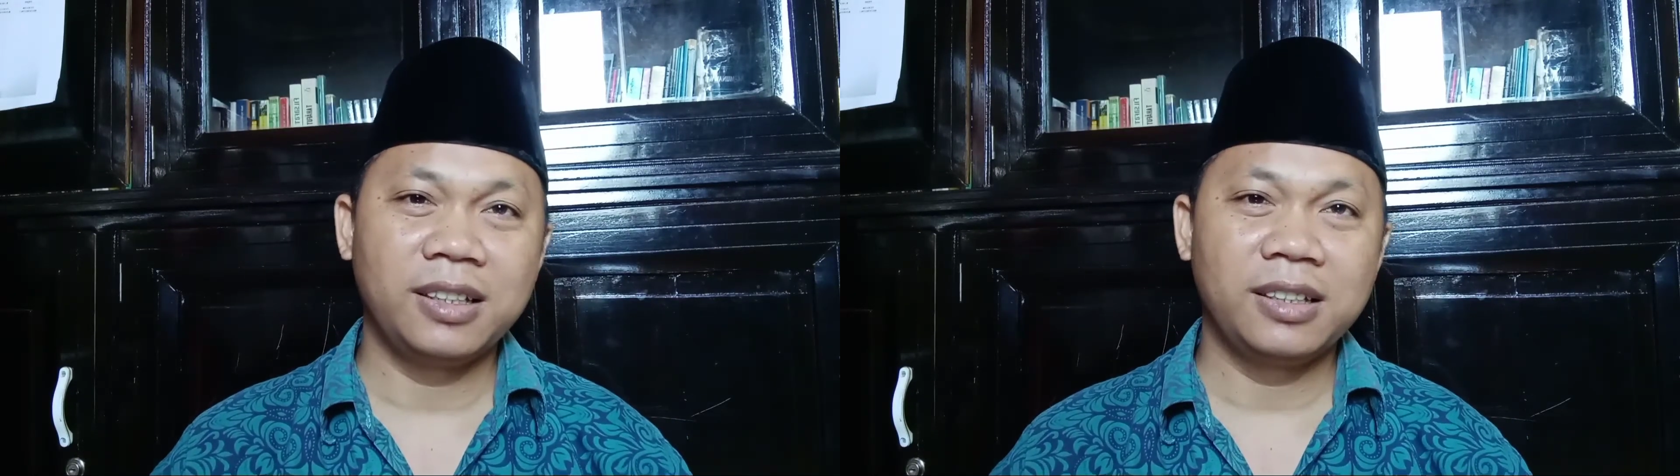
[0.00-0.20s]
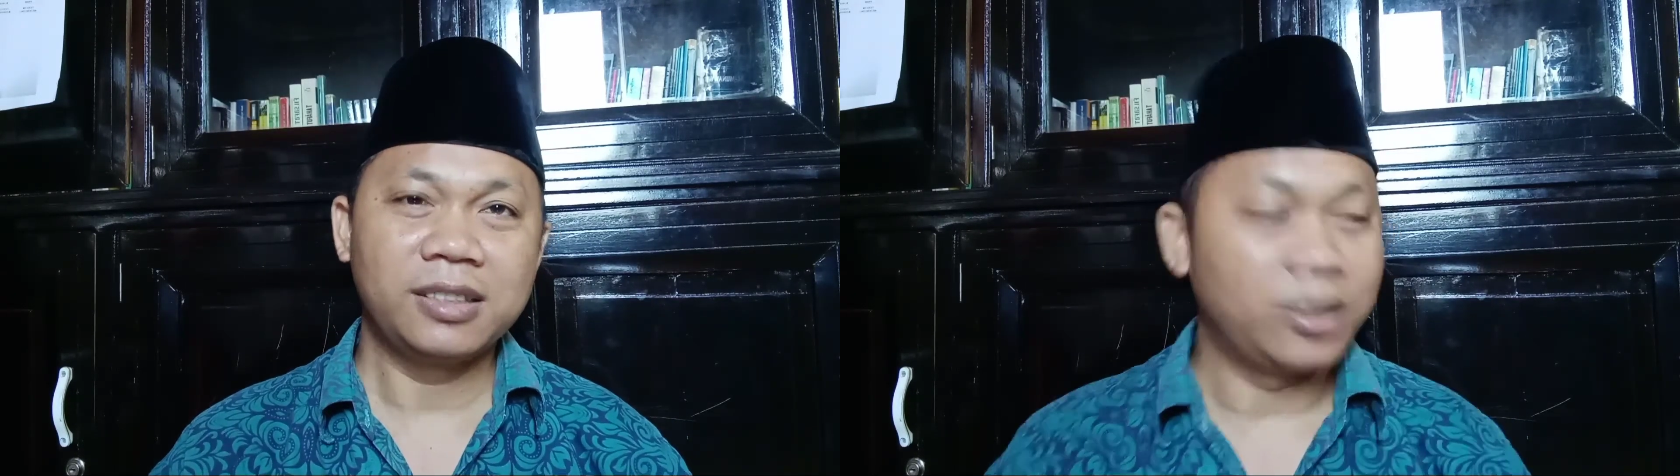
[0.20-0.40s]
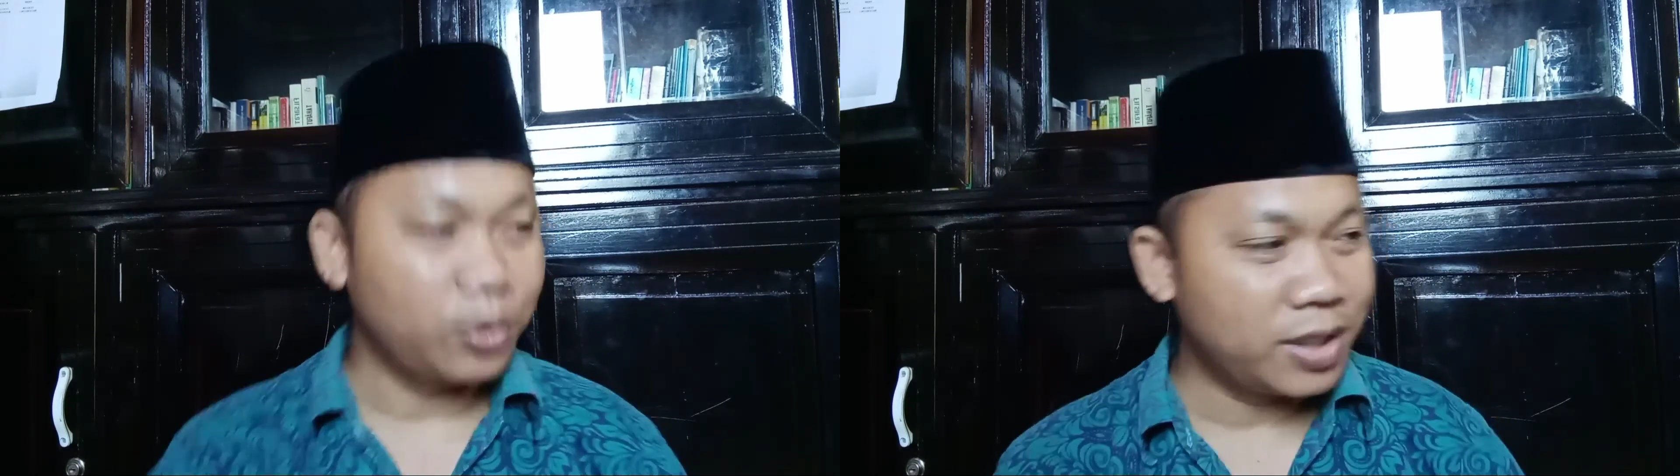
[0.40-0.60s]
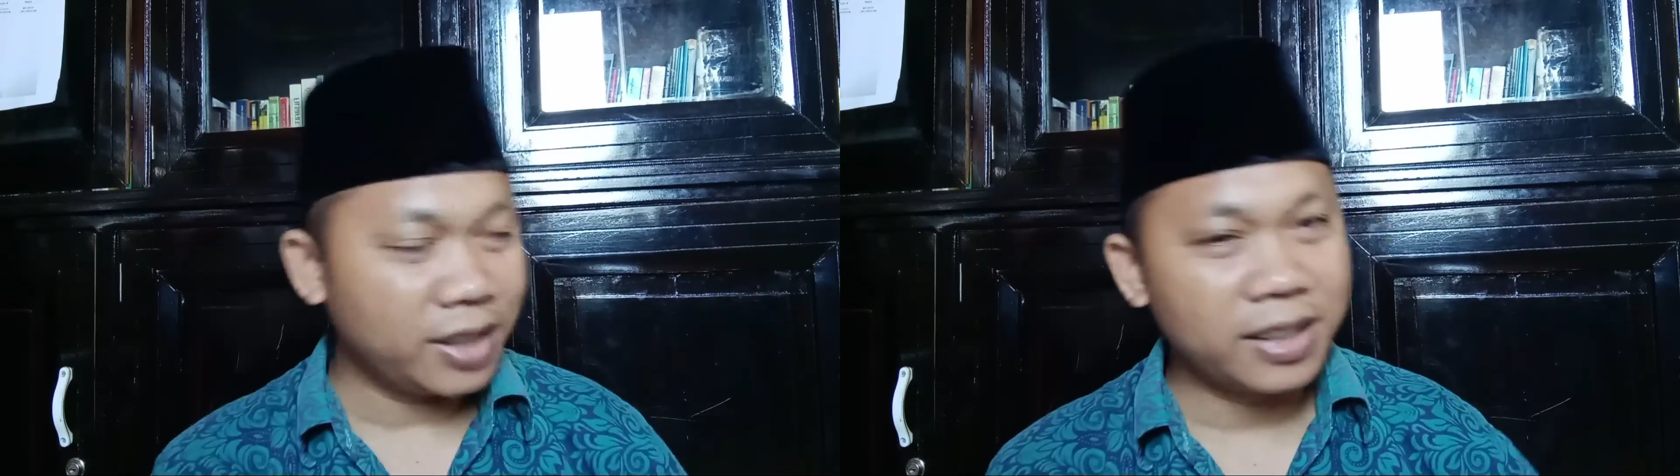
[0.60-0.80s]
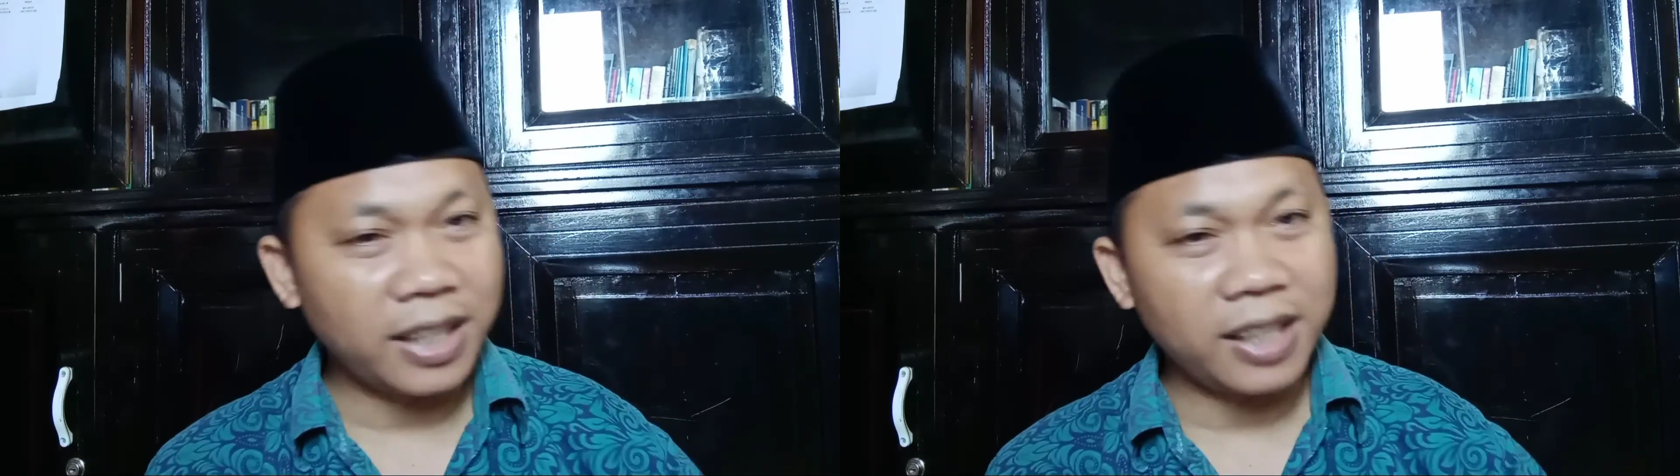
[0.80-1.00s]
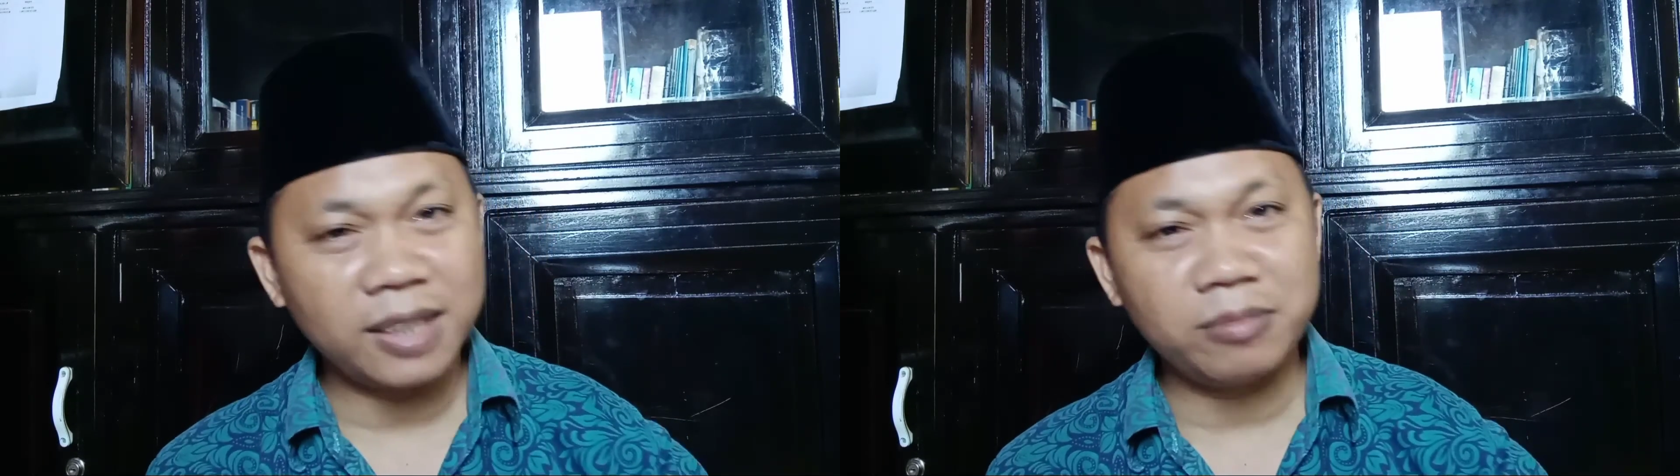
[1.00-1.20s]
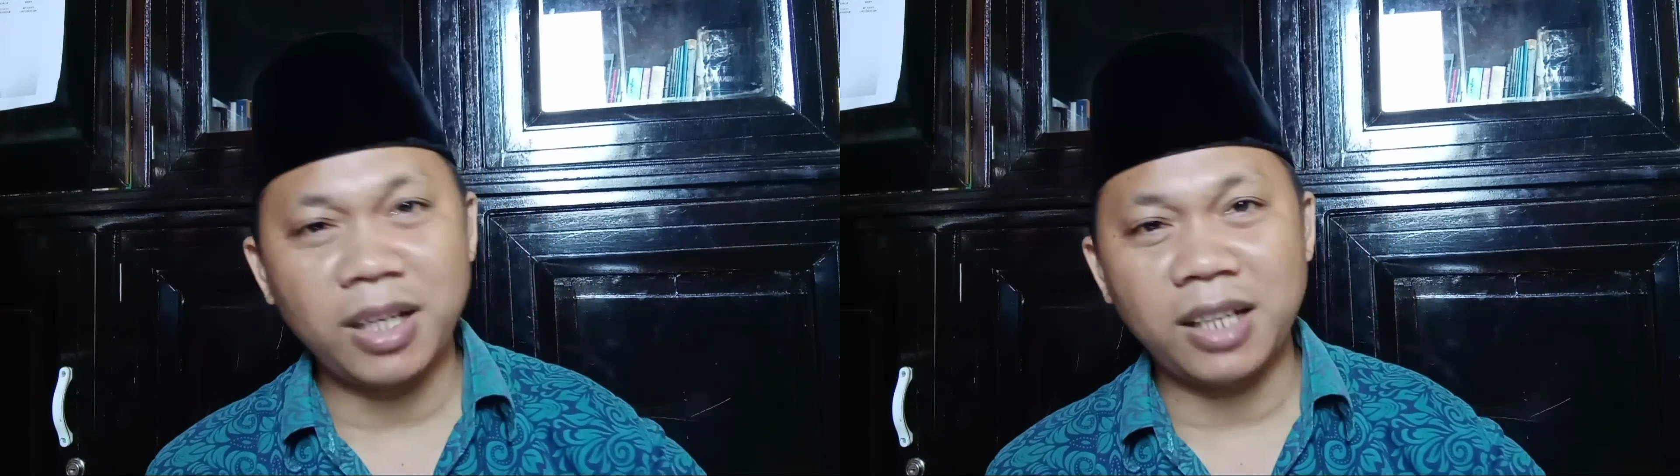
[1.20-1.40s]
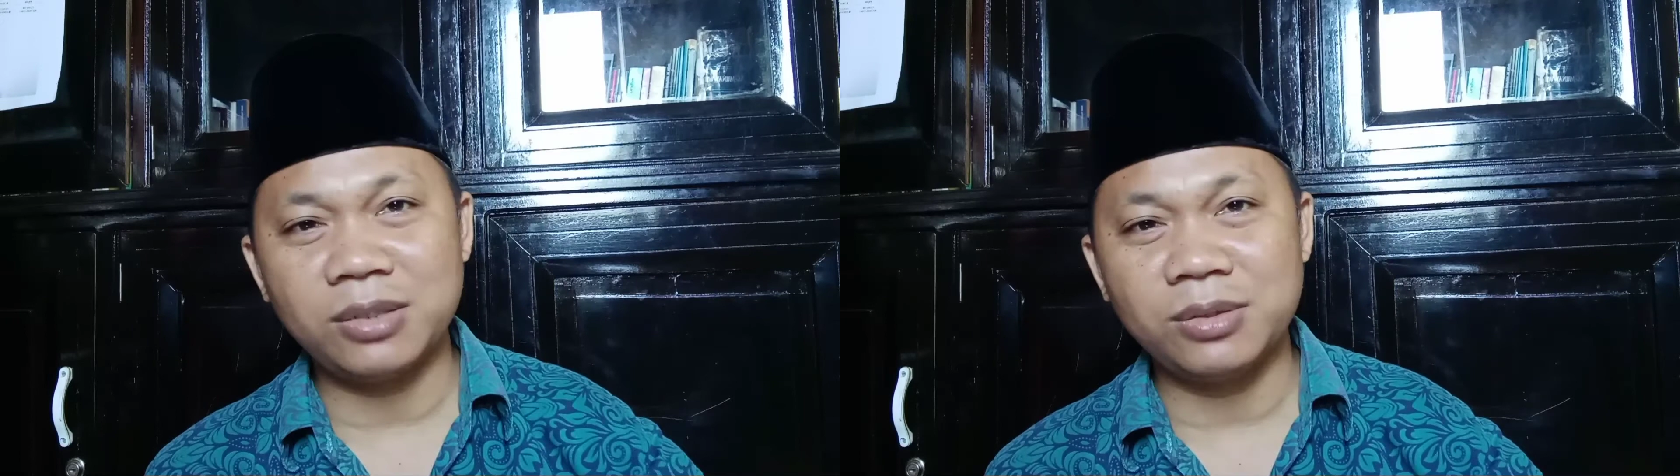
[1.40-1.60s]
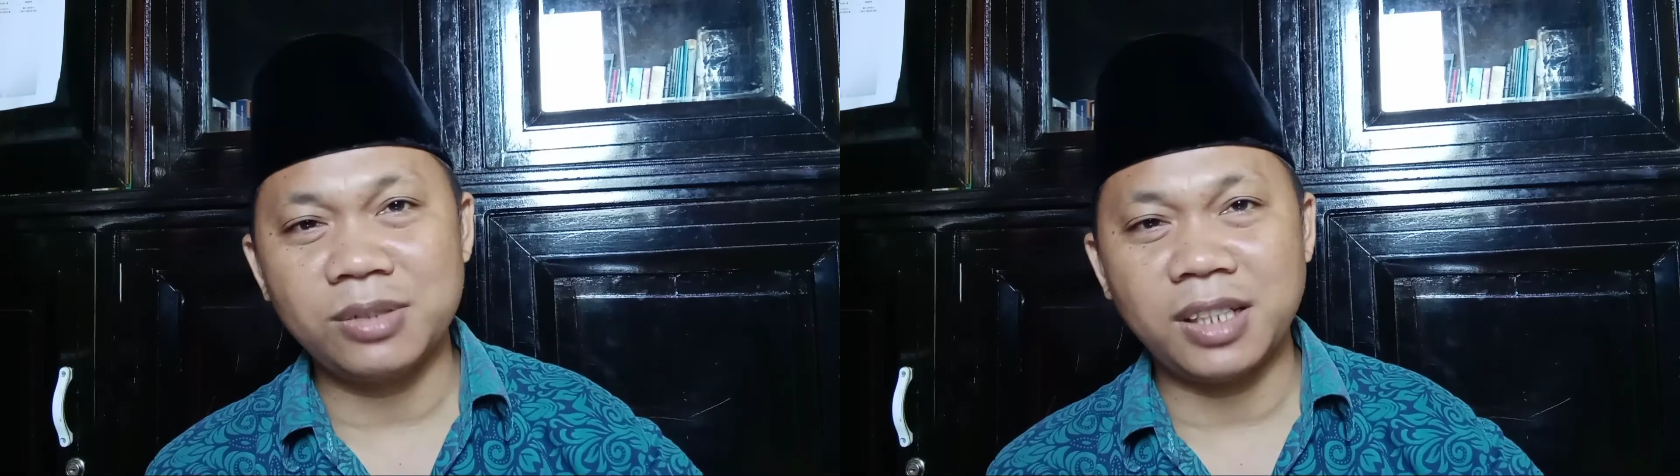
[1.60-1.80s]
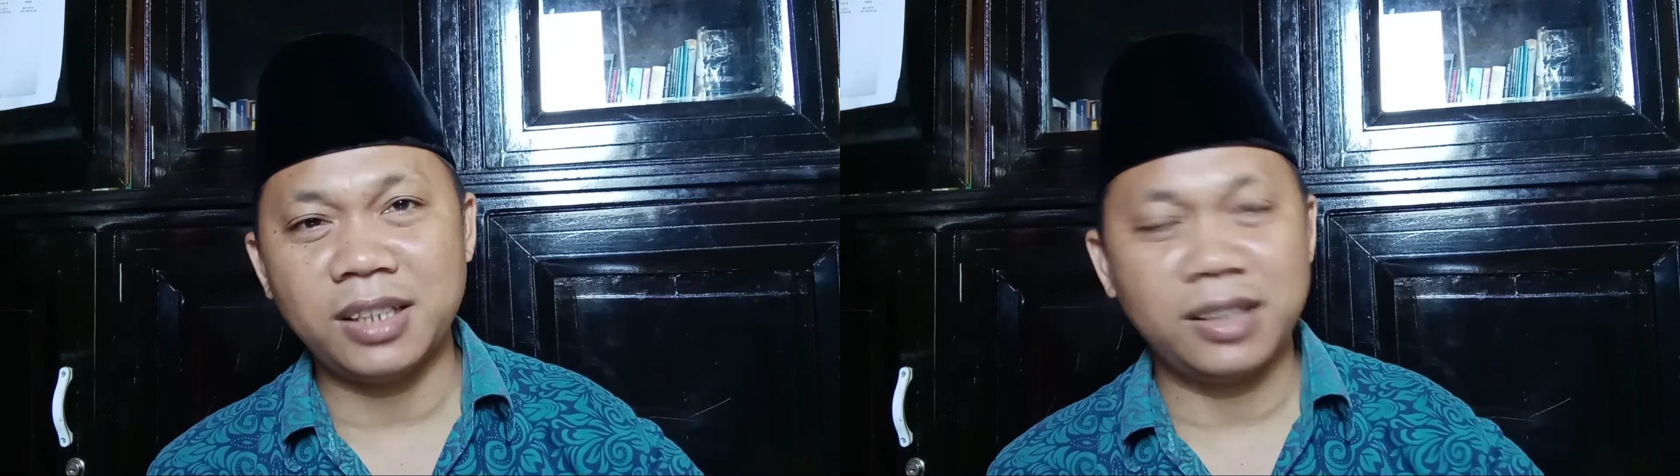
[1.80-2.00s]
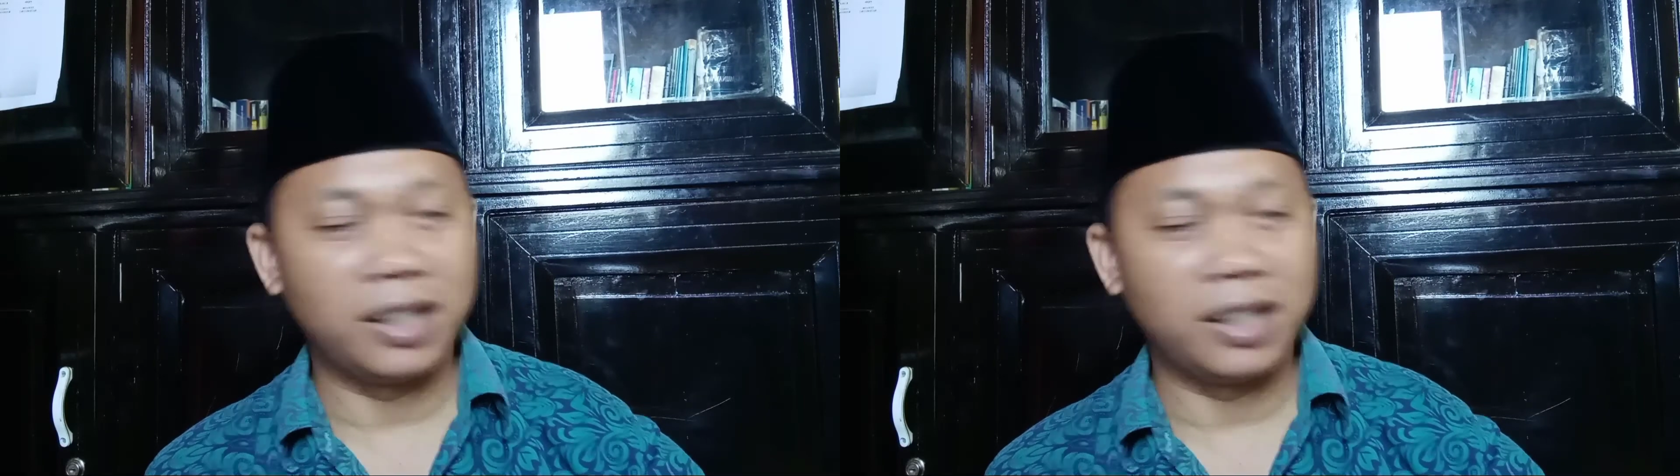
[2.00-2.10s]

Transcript: tentu dia tidak akan melakukan